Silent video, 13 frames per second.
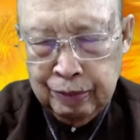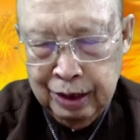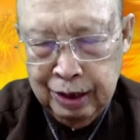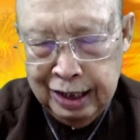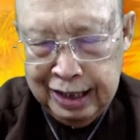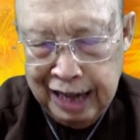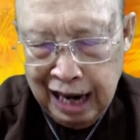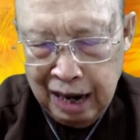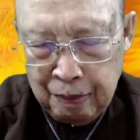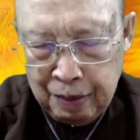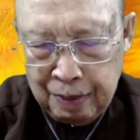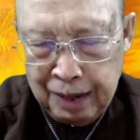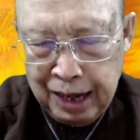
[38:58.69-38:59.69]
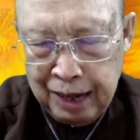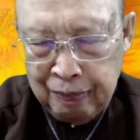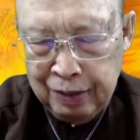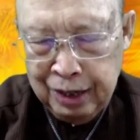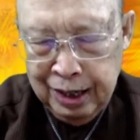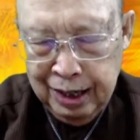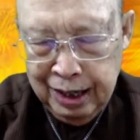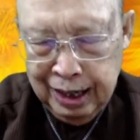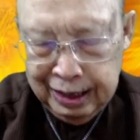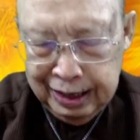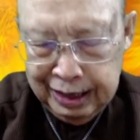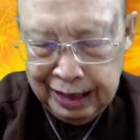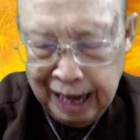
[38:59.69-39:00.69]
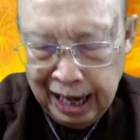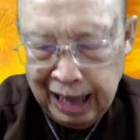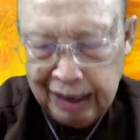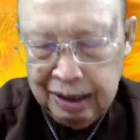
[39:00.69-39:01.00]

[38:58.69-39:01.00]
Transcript: และย่างไปมาอธิษฐาน